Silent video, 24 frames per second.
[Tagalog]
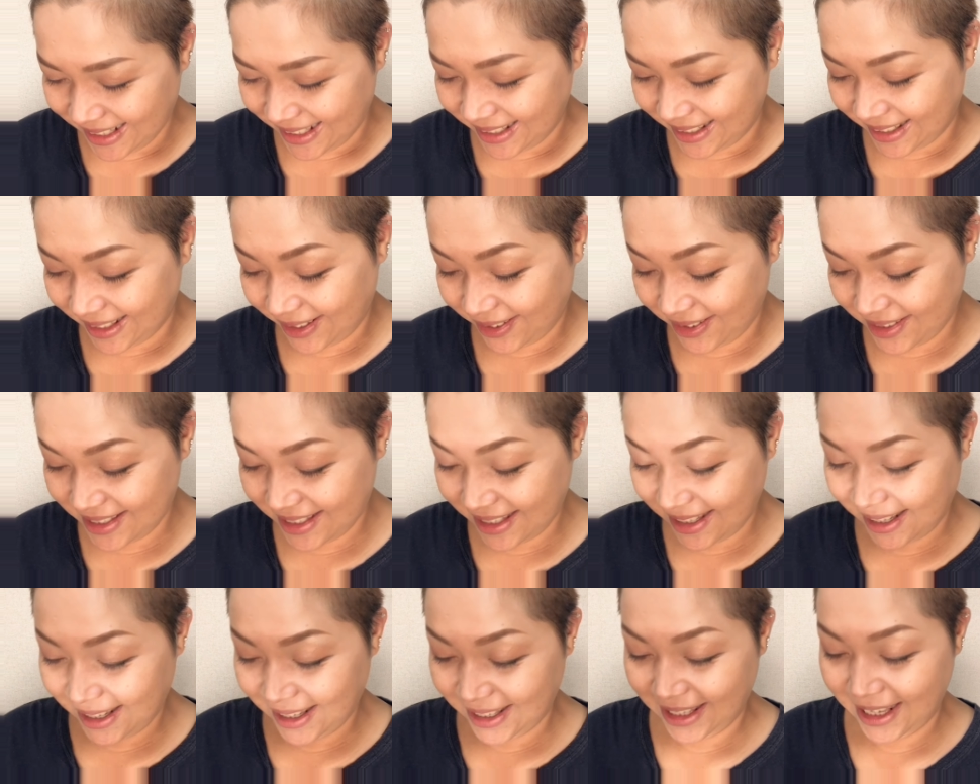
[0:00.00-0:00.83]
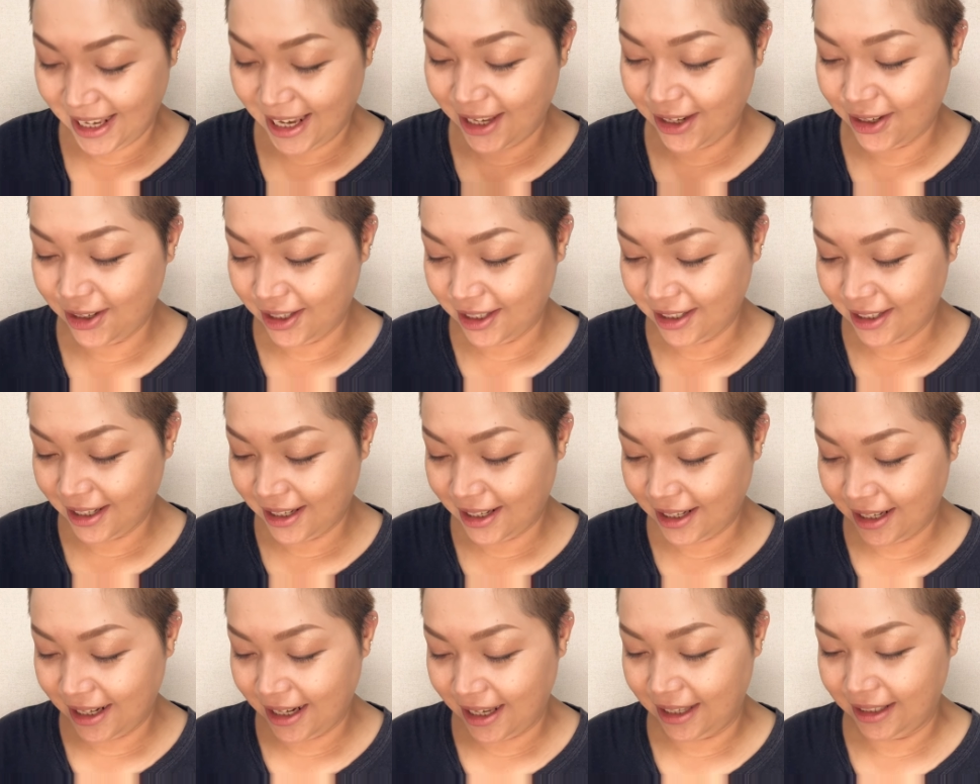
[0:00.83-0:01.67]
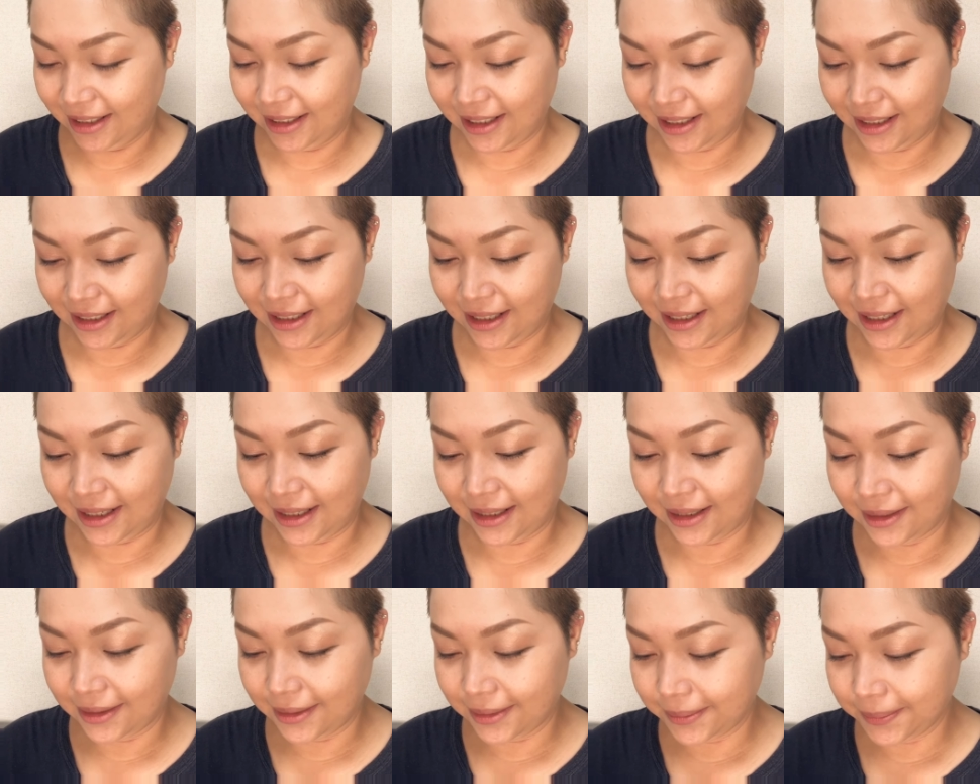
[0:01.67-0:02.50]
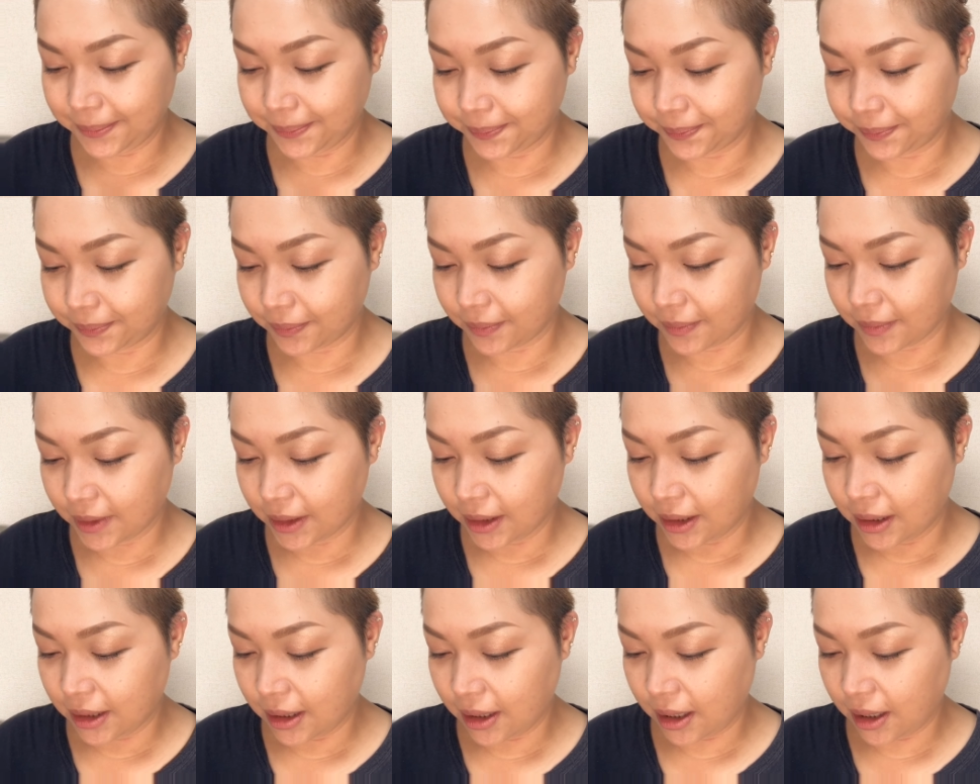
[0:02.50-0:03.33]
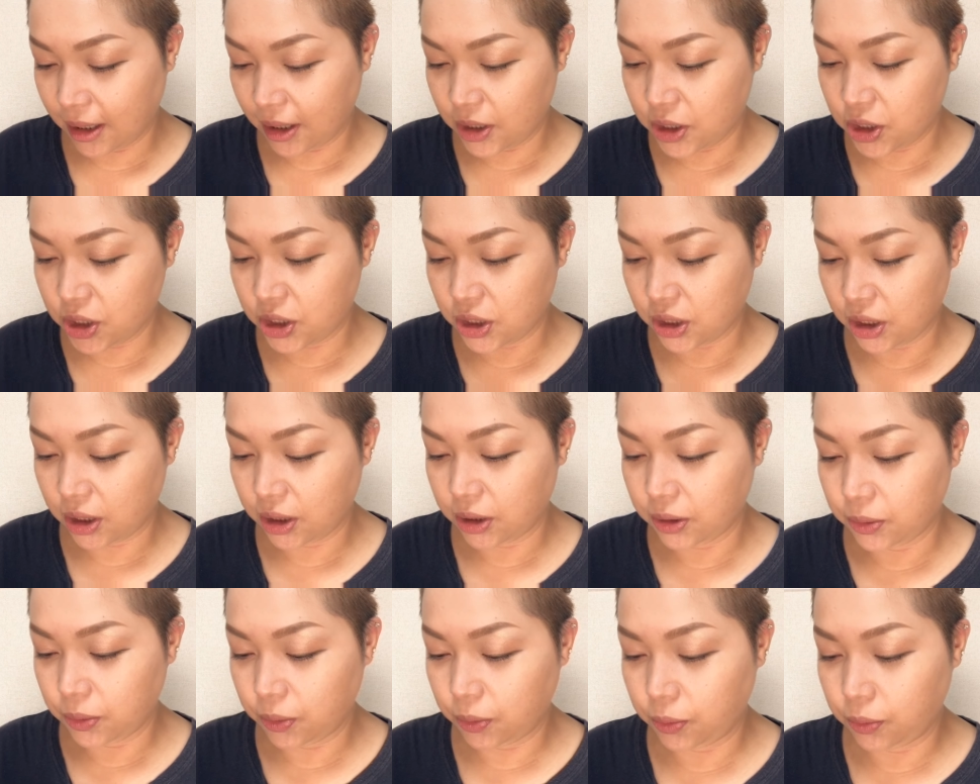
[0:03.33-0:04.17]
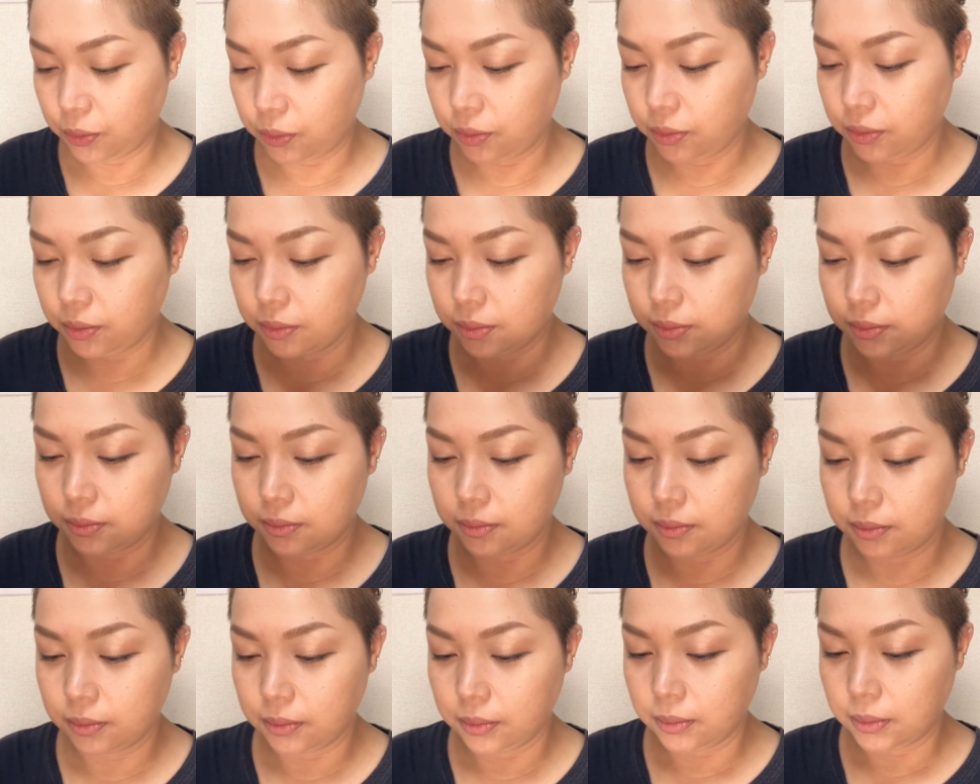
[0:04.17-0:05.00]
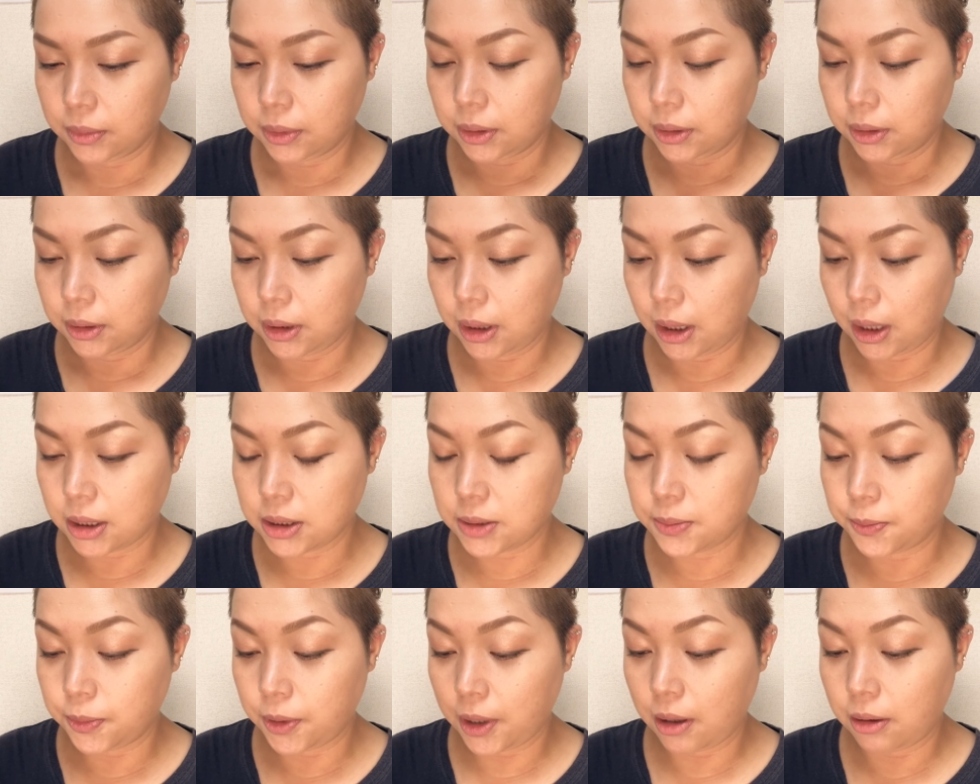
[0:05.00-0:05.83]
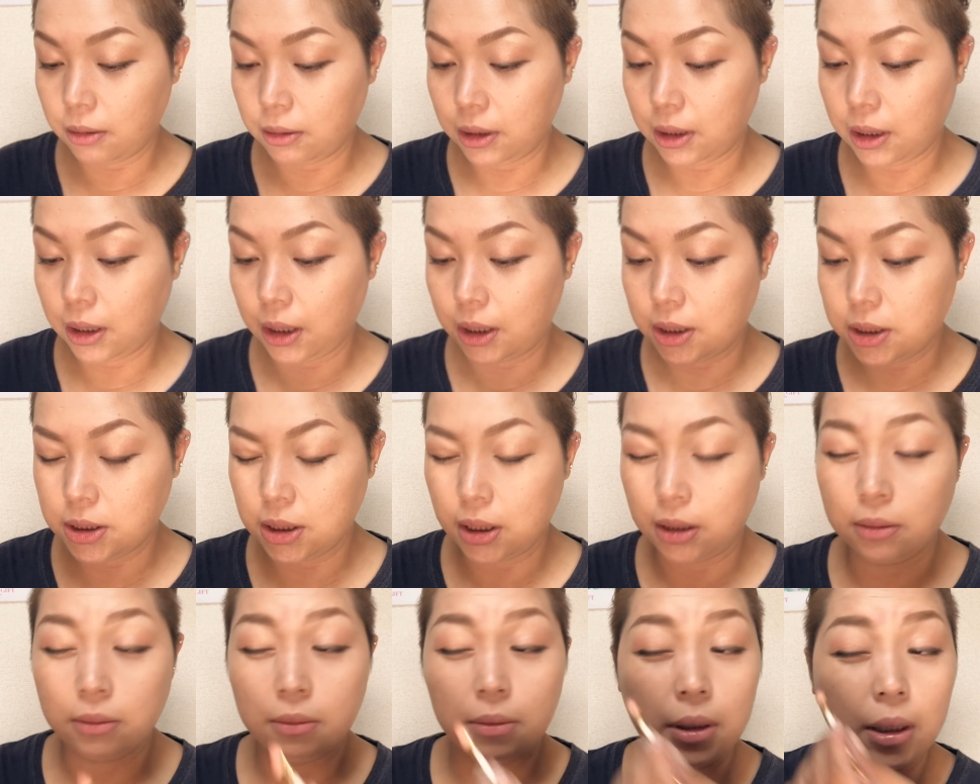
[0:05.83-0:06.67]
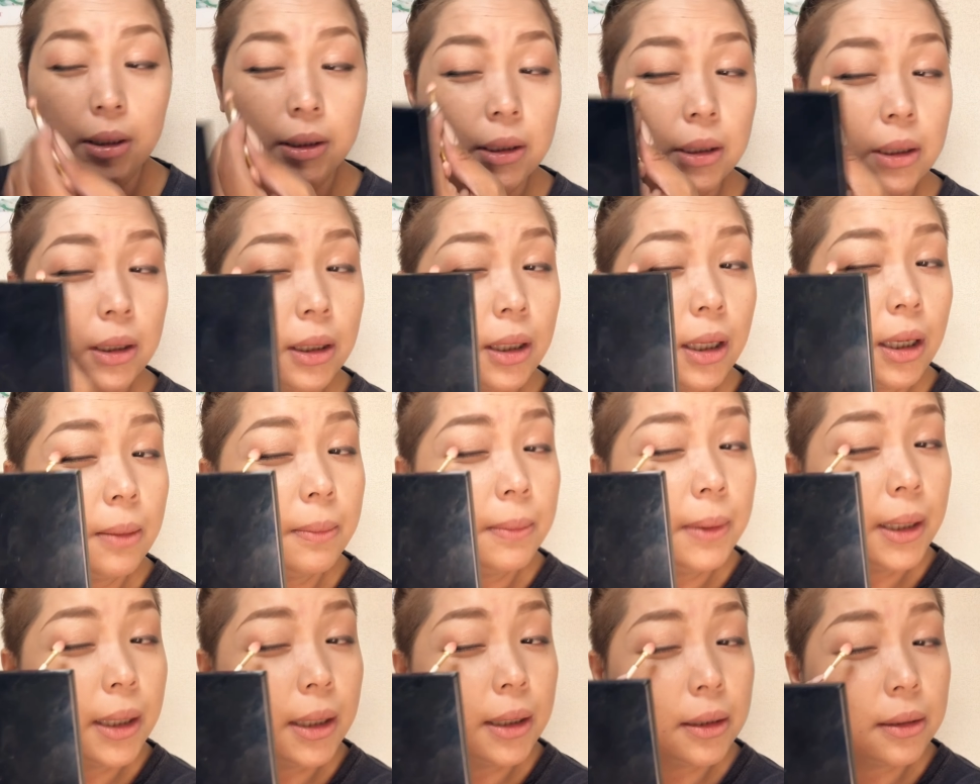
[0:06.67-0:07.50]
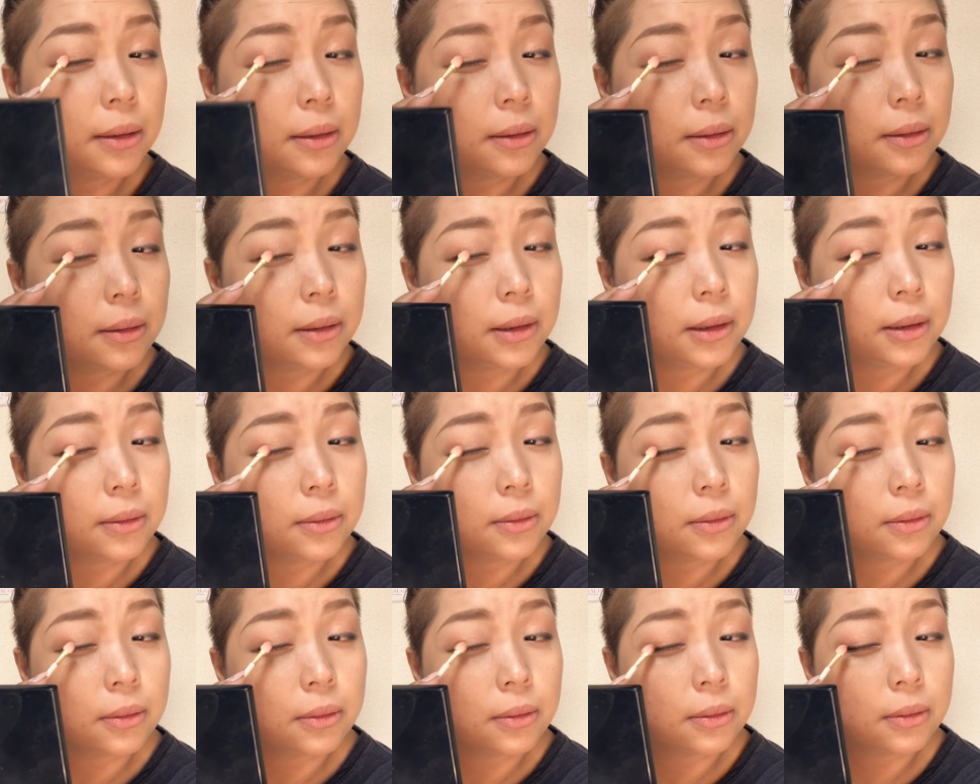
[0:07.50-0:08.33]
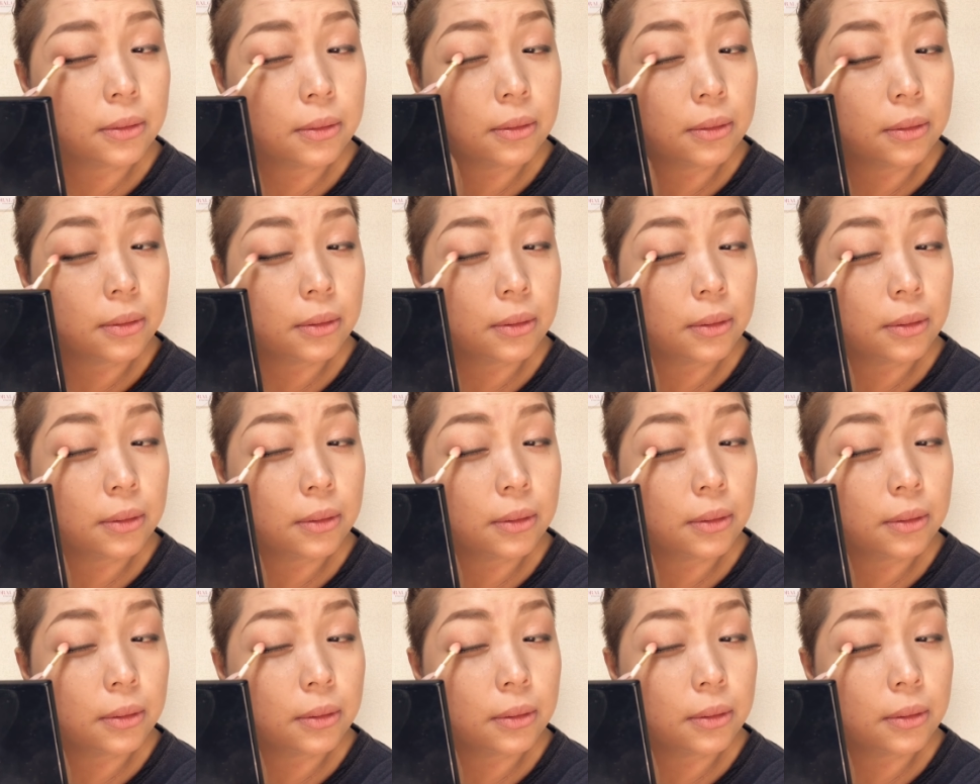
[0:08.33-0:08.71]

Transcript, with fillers: Tapos yan, iaanihin na lang natin ang eyeshadow. Yes, brown na eyeshadow natin ang gamit. Dito.